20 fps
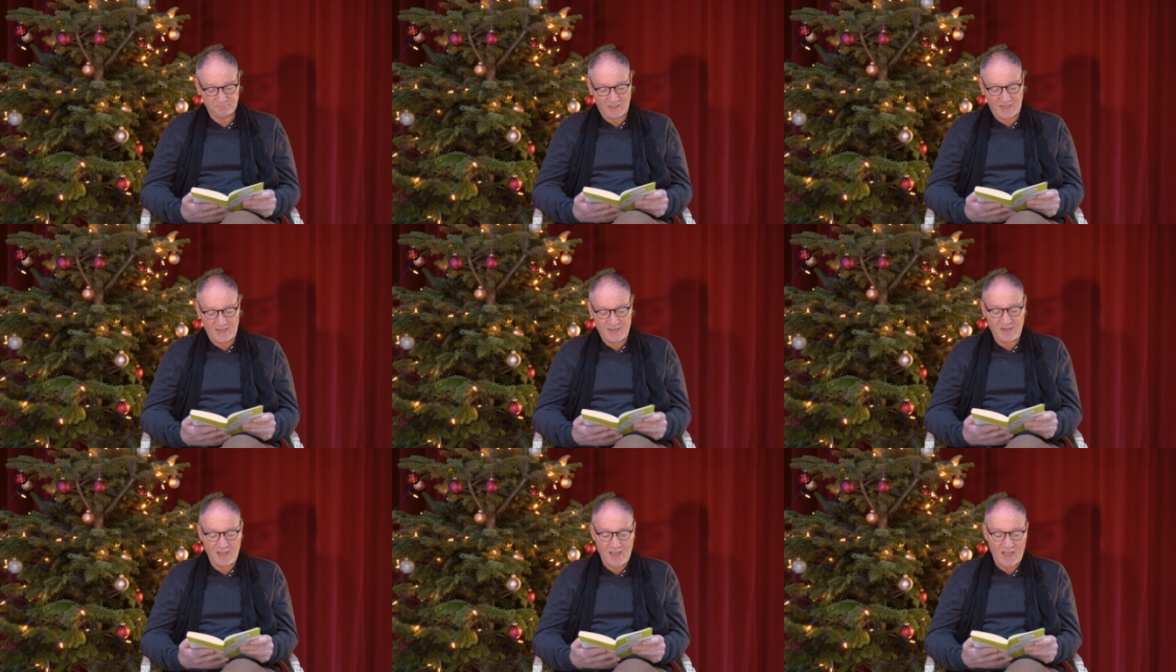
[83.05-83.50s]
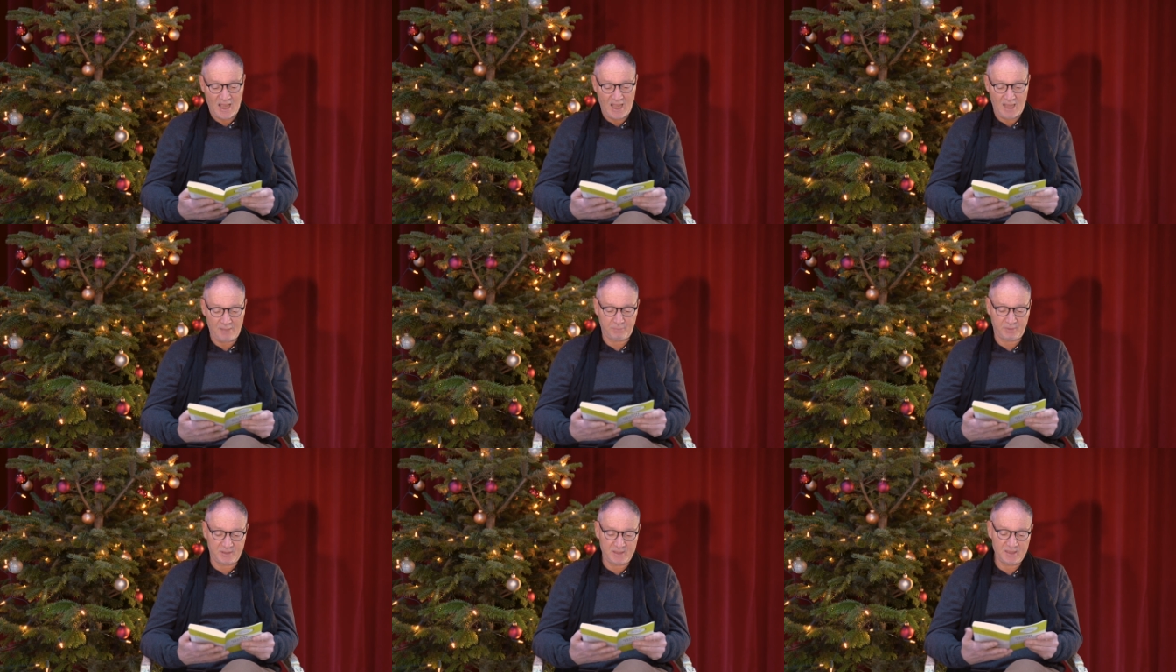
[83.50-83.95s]
ein
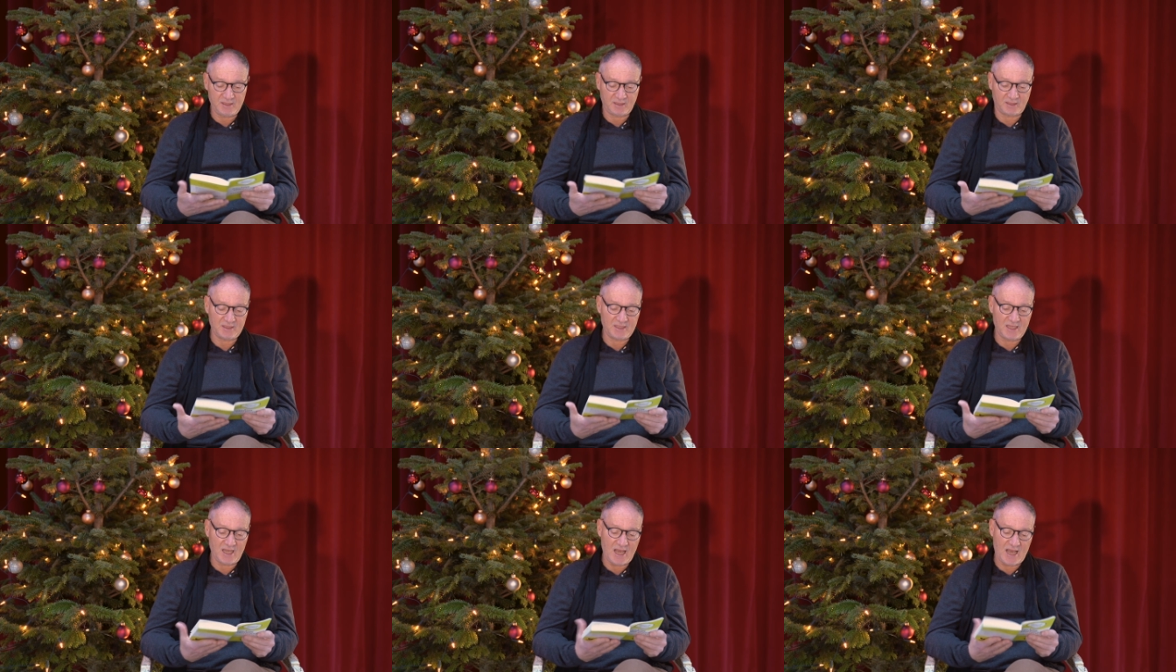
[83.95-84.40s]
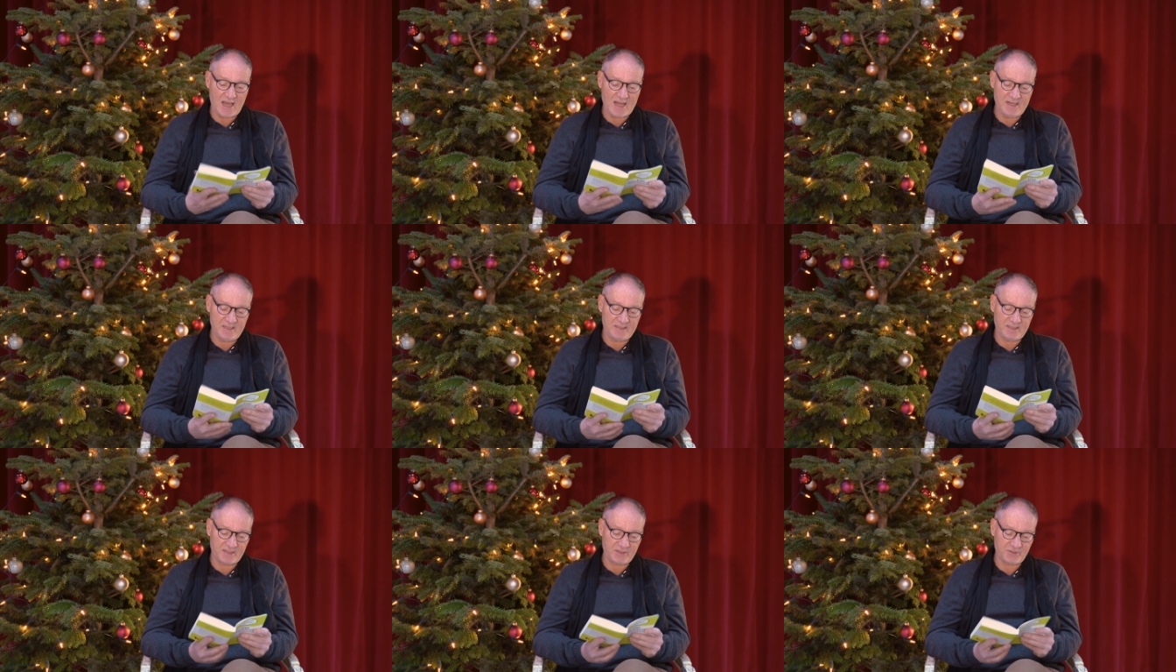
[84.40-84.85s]
habgieriger
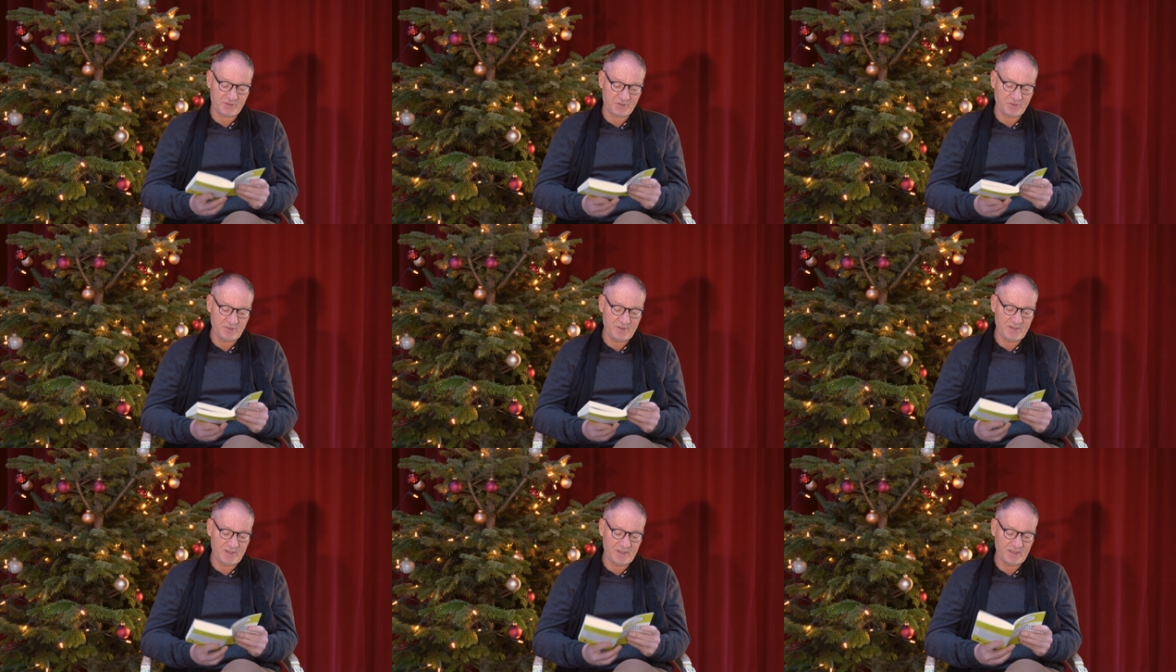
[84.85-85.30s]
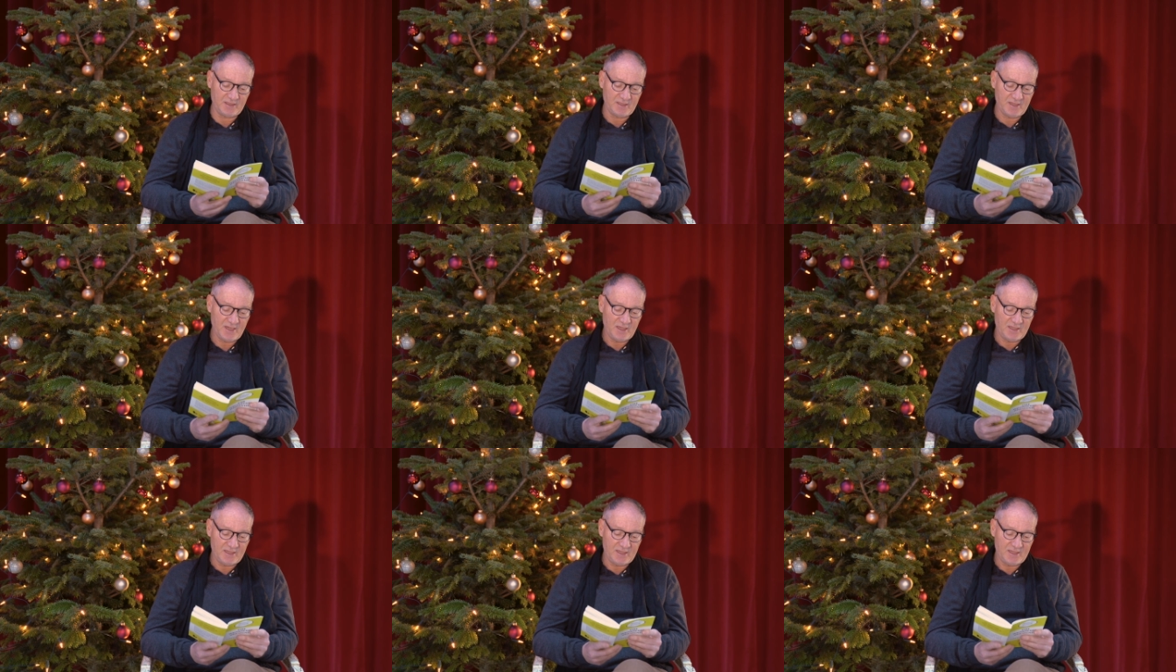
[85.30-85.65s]
alter Sünder,